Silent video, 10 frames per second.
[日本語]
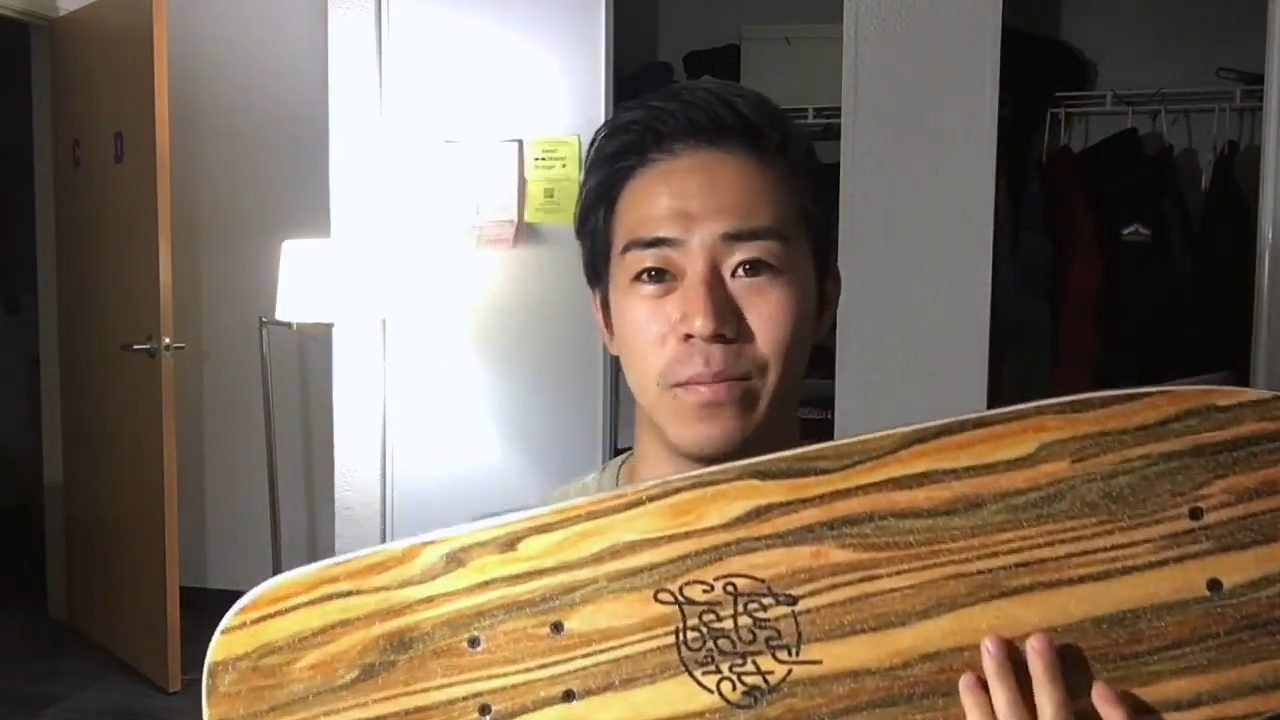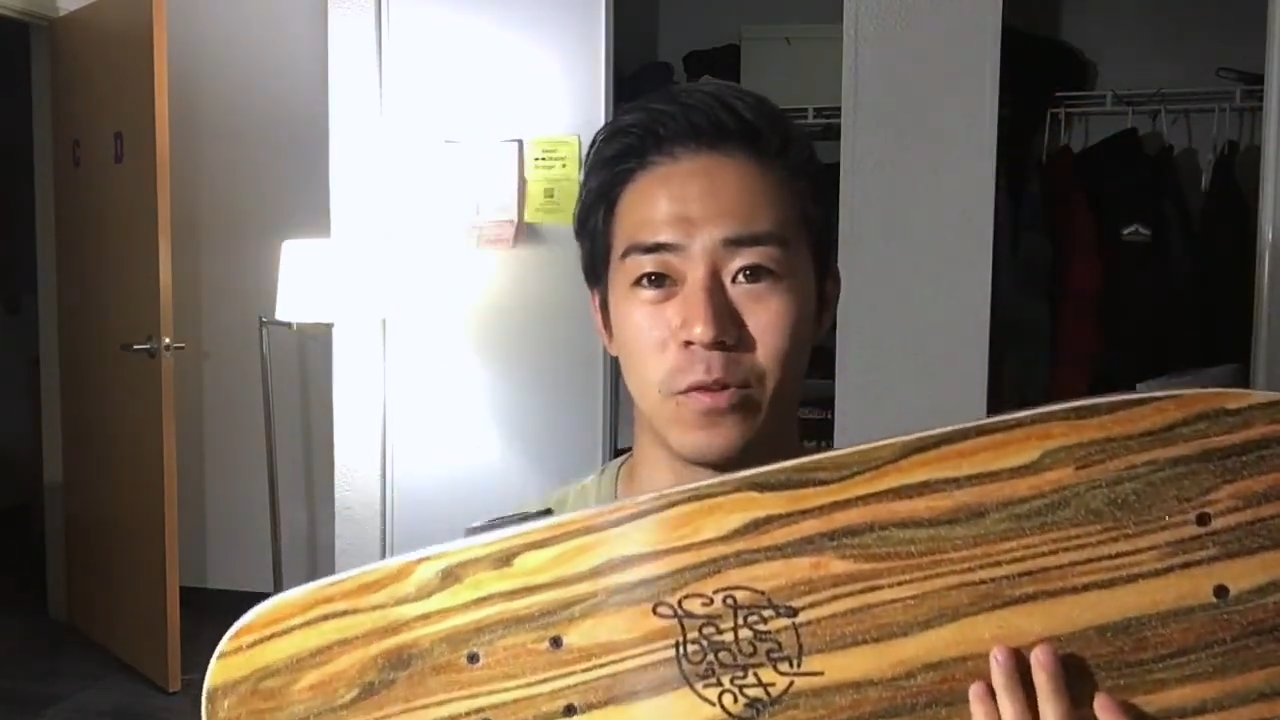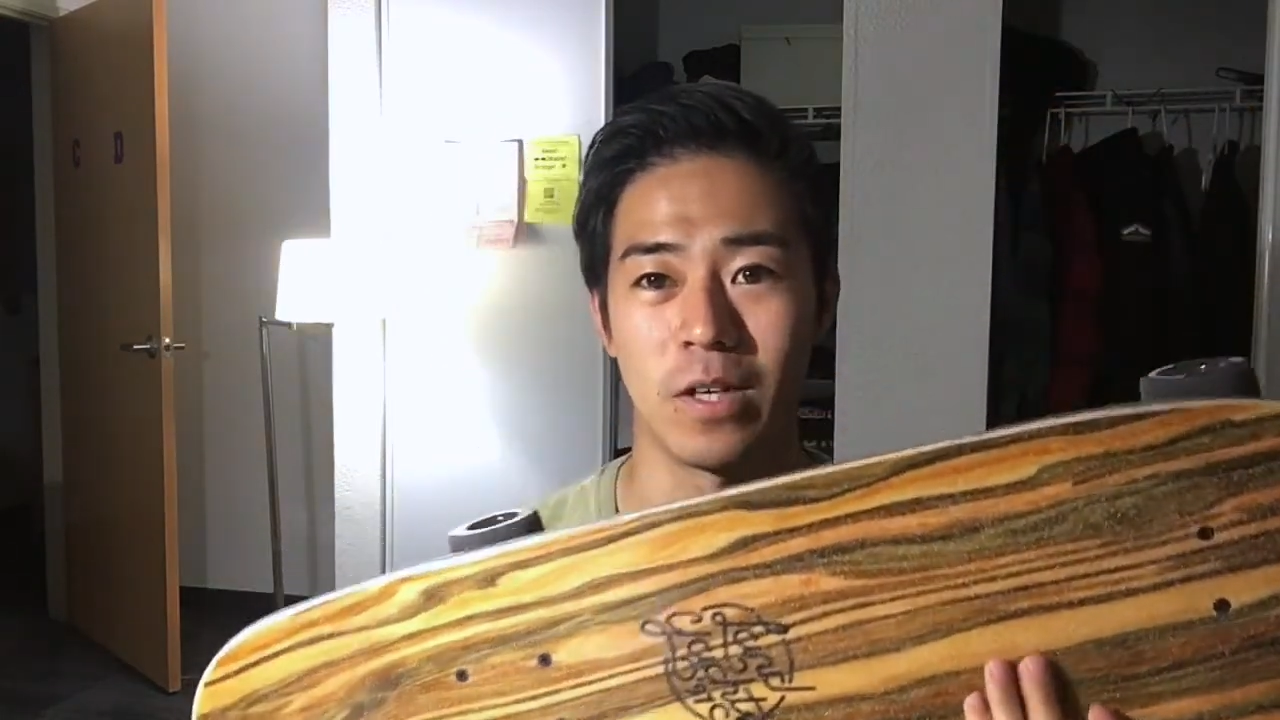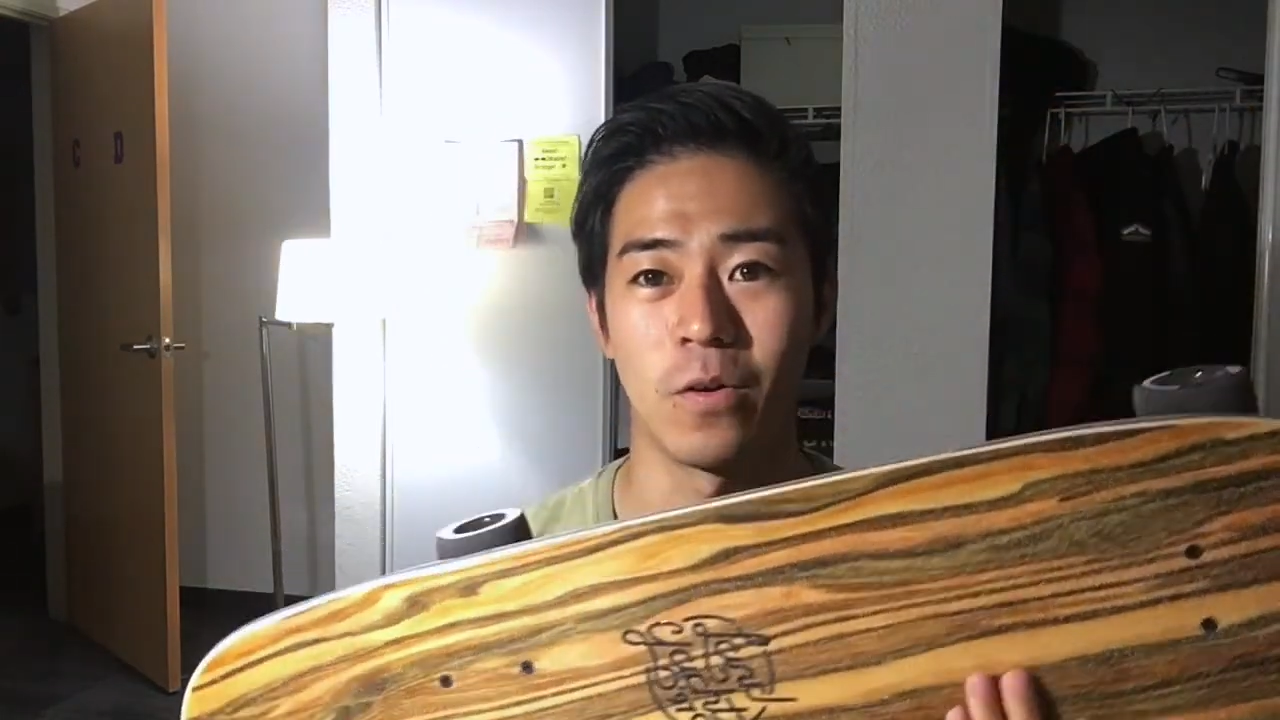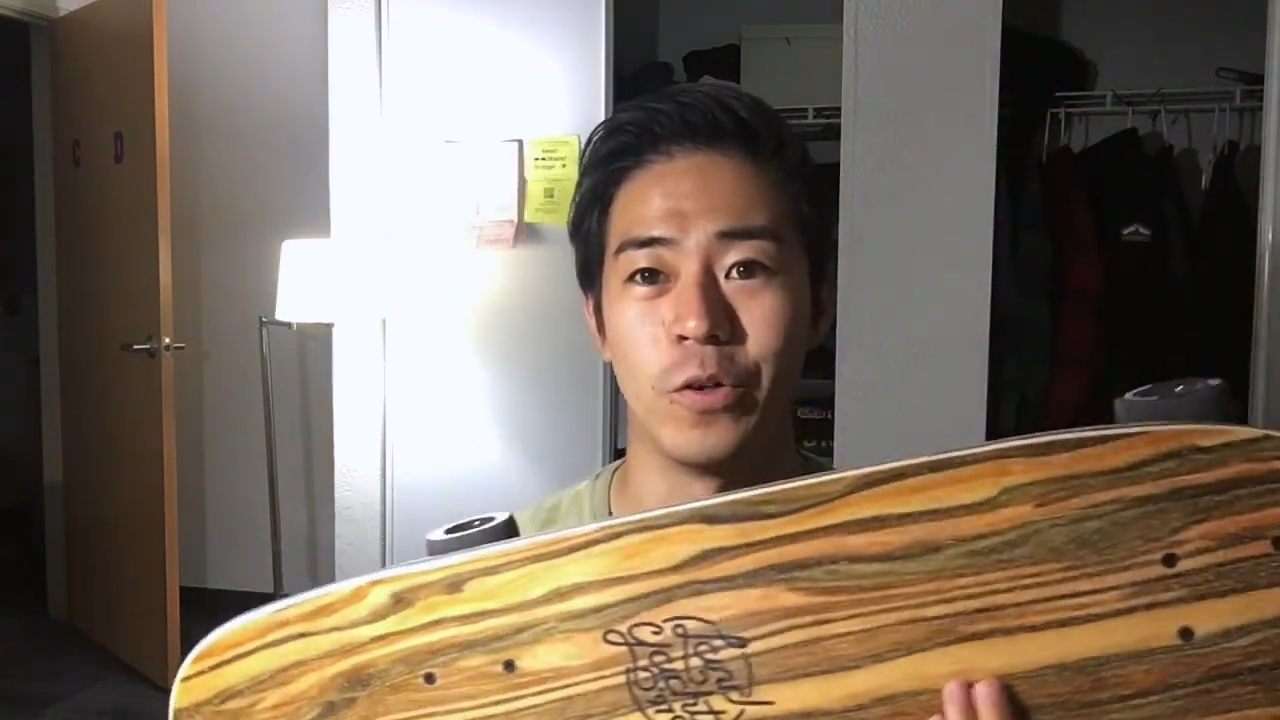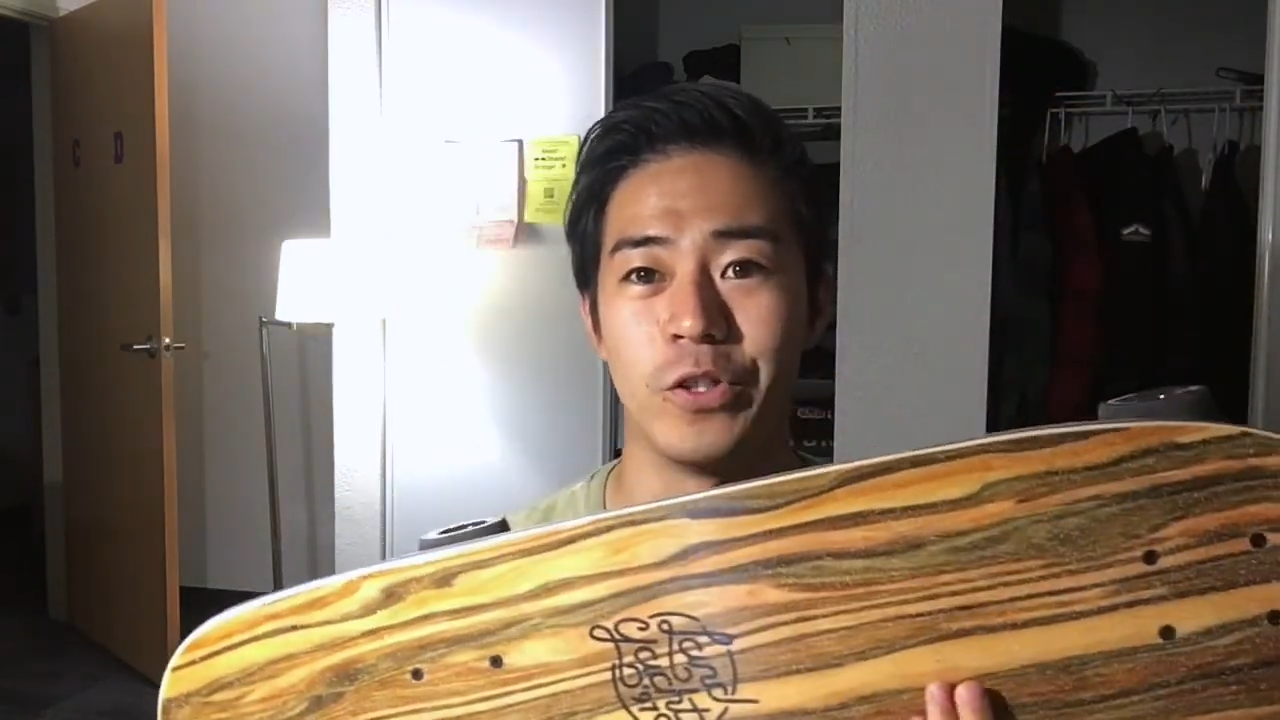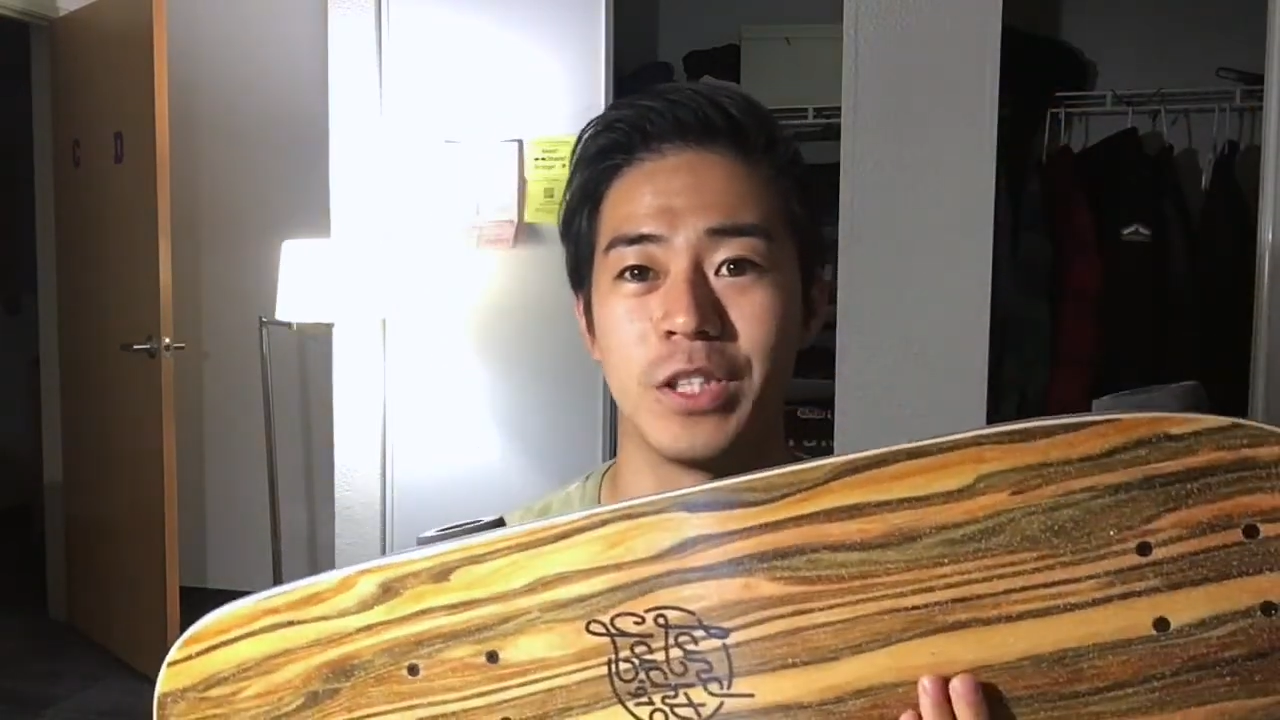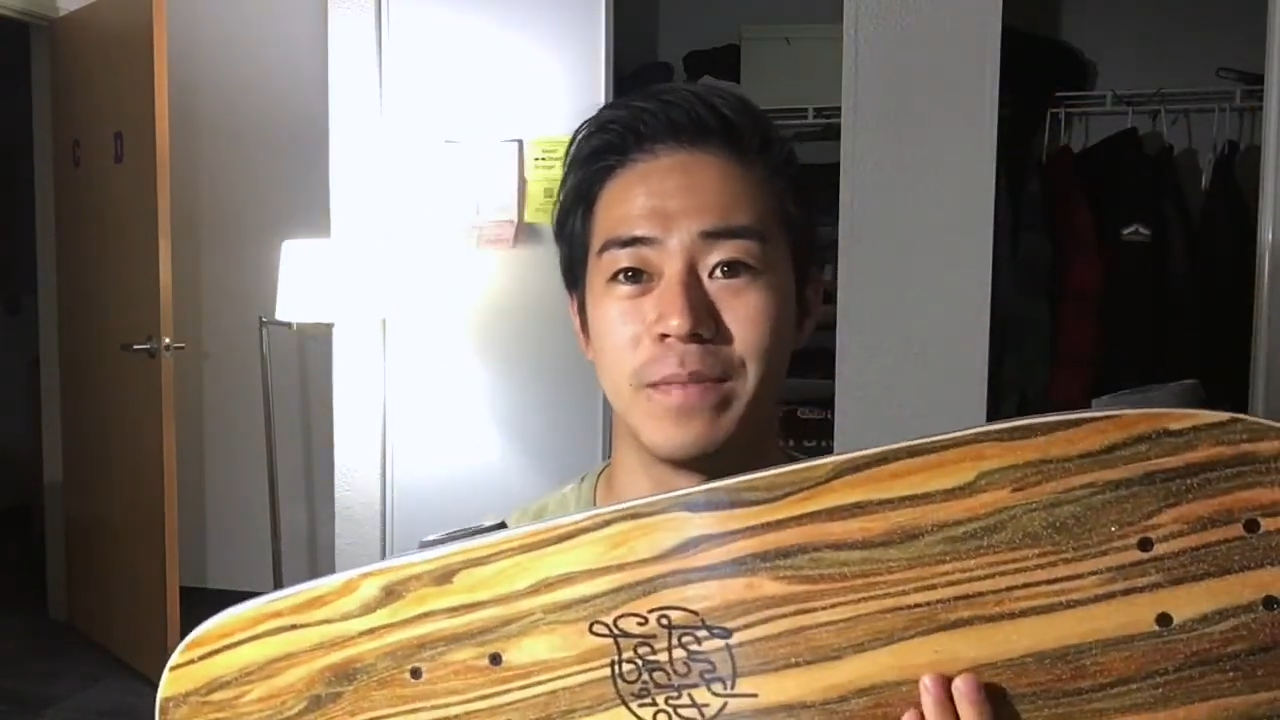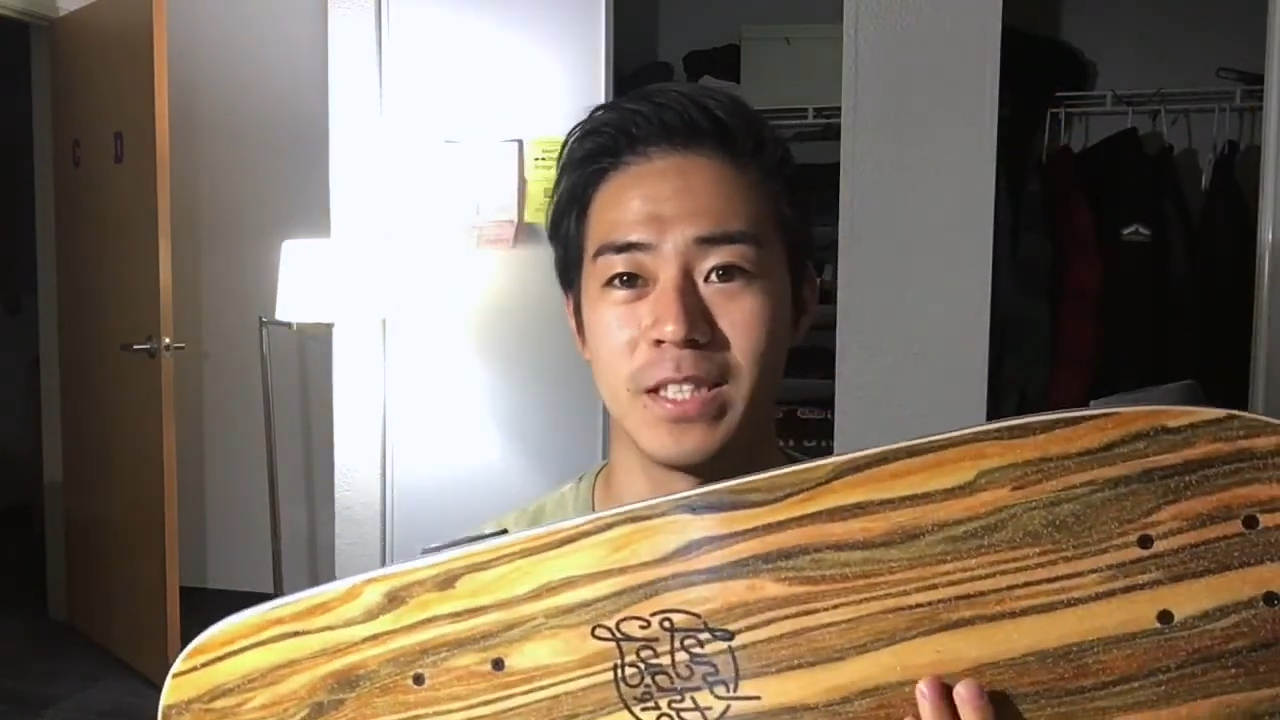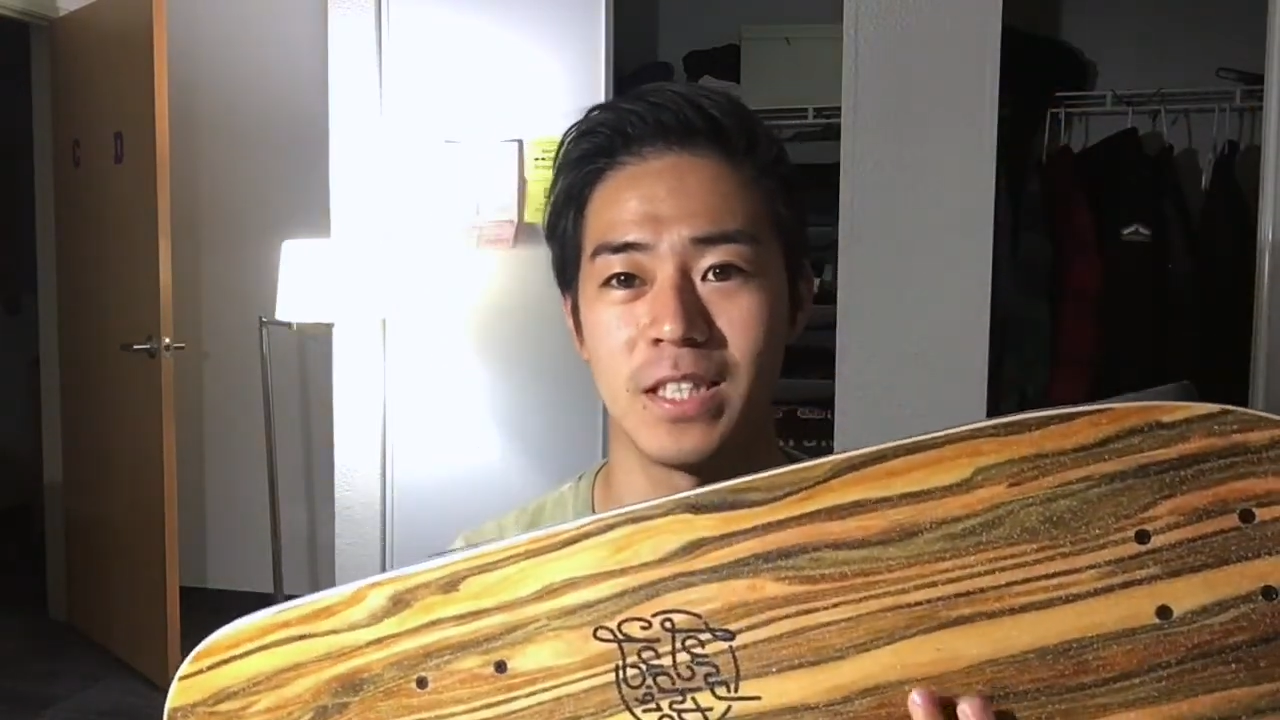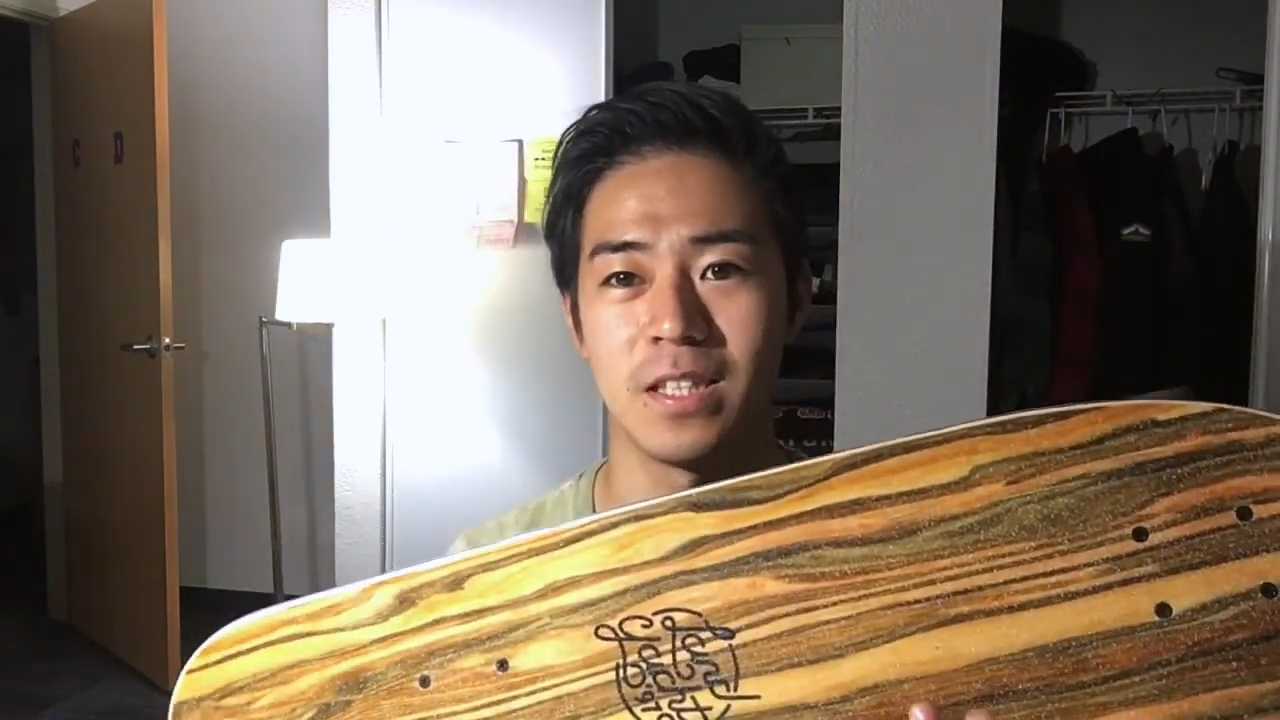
僕は購入しまし